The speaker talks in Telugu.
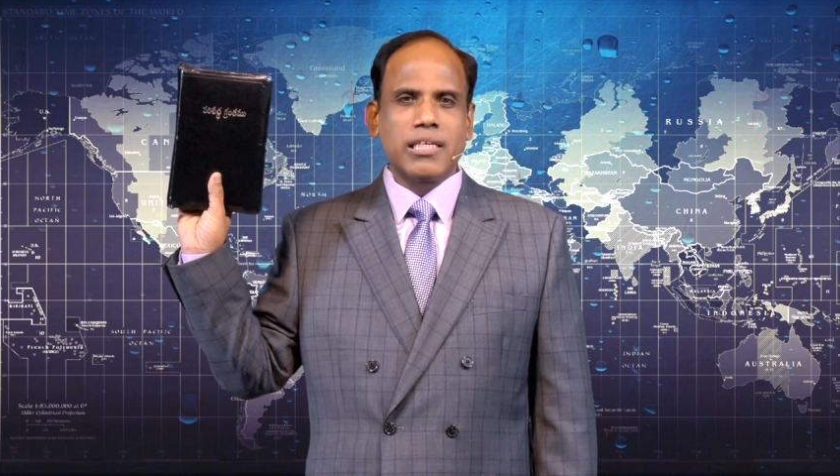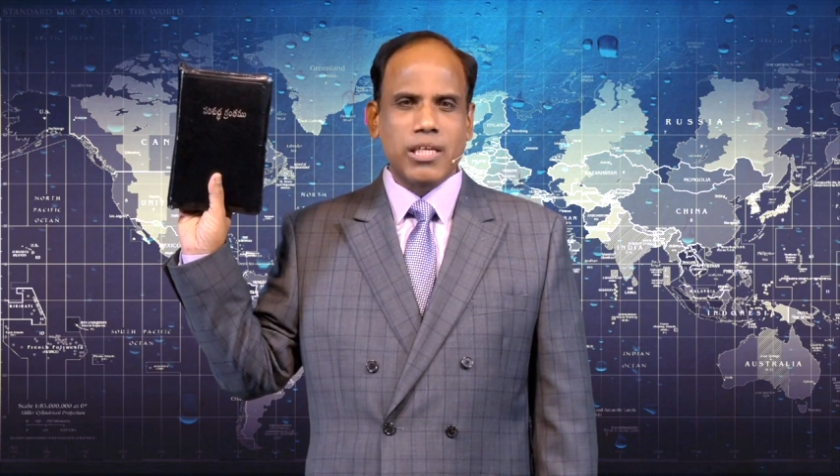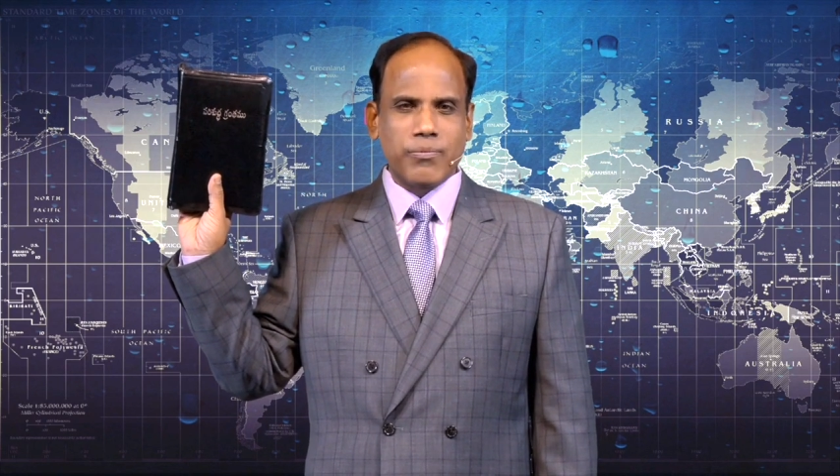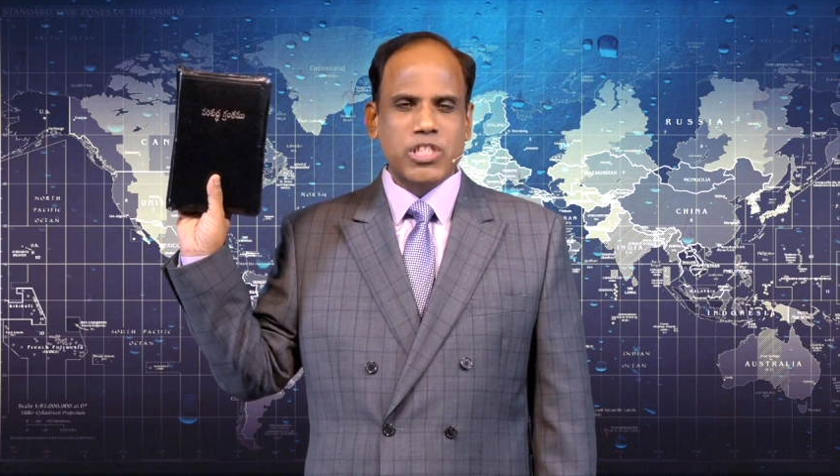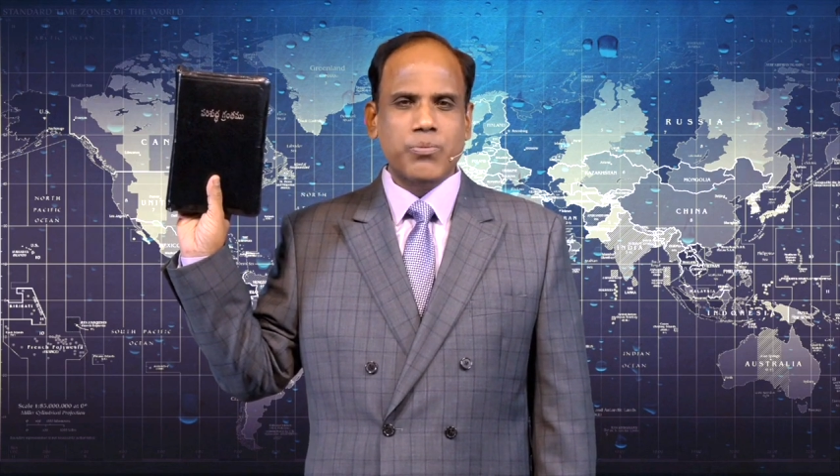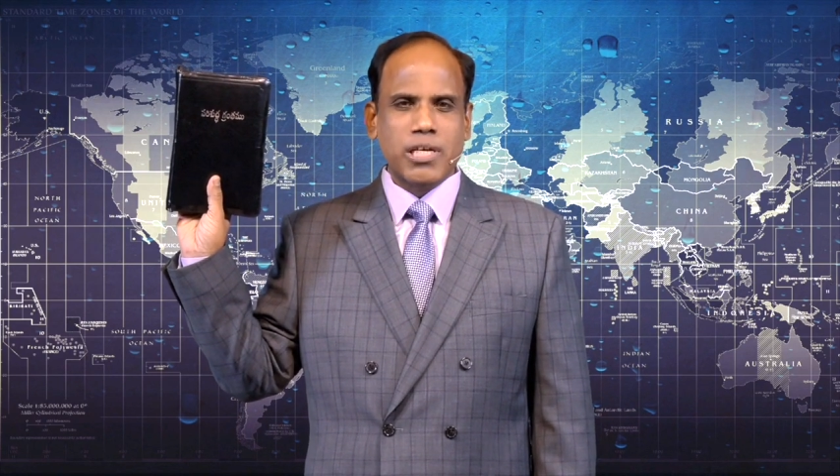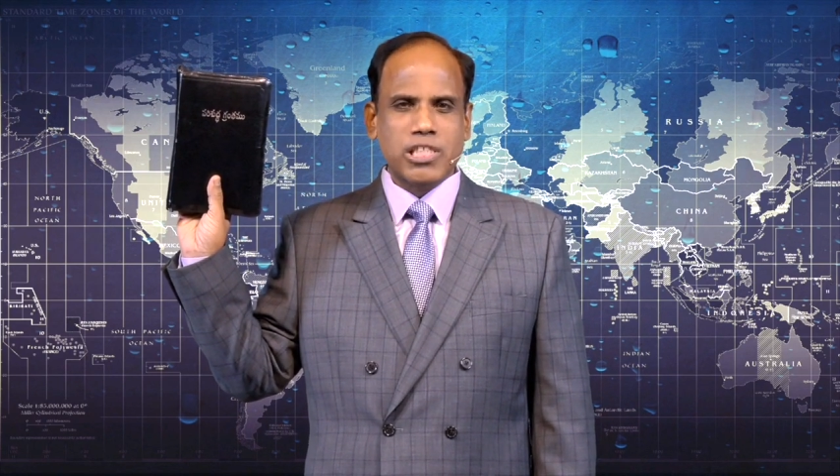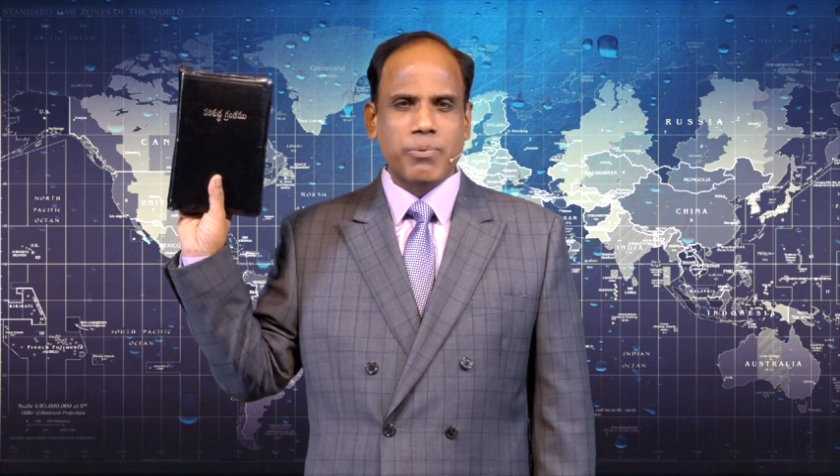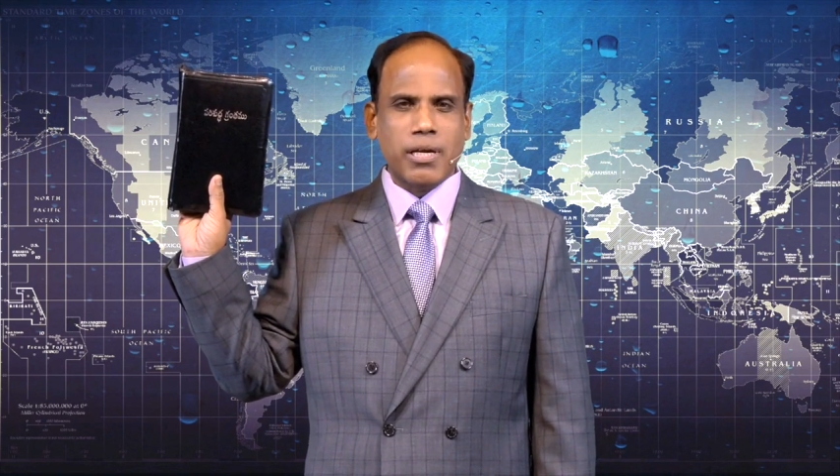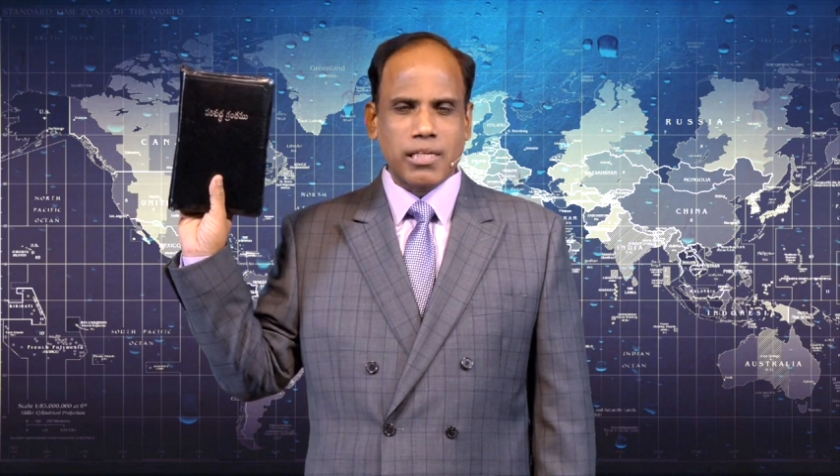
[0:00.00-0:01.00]
ఈ విశ్వాస
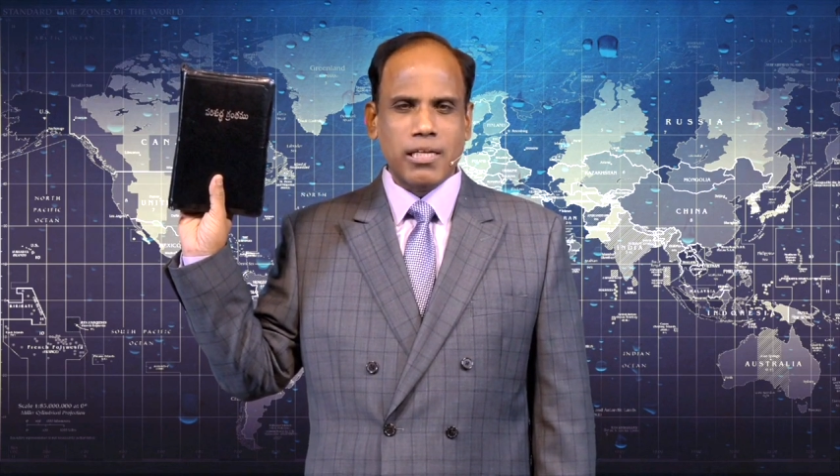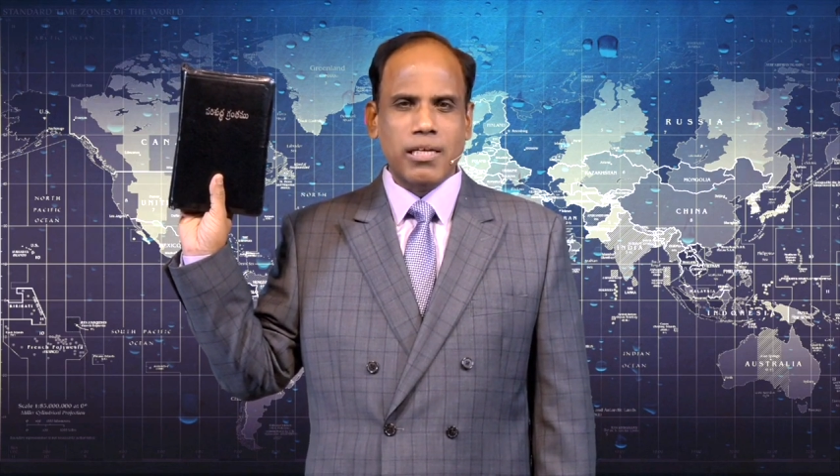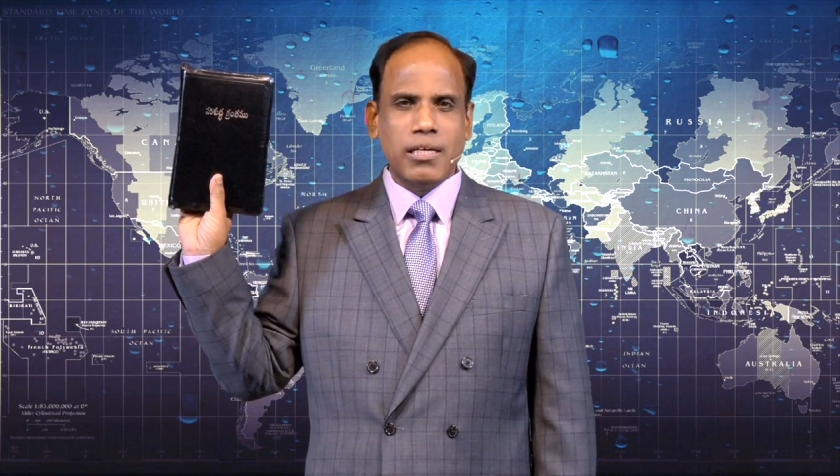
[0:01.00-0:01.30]
ప్రకటన